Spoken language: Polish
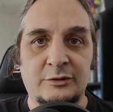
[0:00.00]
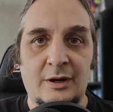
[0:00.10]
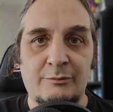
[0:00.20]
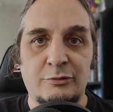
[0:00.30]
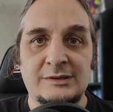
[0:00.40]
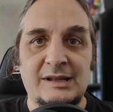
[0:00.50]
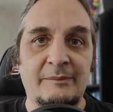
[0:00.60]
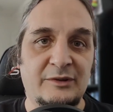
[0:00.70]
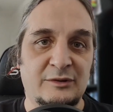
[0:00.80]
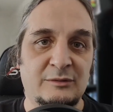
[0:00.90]
które były dla
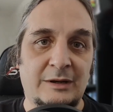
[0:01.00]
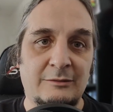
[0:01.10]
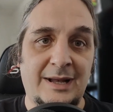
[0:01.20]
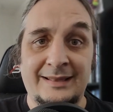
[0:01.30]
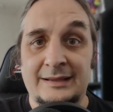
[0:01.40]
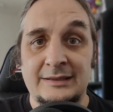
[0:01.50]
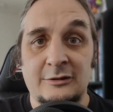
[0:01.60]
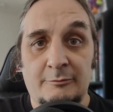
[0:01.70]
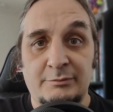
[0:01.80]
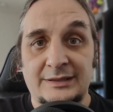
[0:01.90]
mnie zrozumiałe, a dla
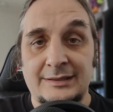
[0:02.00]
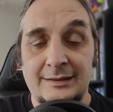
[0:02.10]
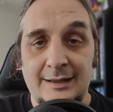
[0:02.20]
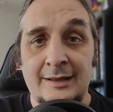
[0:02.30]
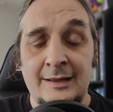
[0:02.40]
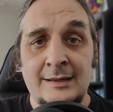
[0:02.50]
nich kompletnie nie.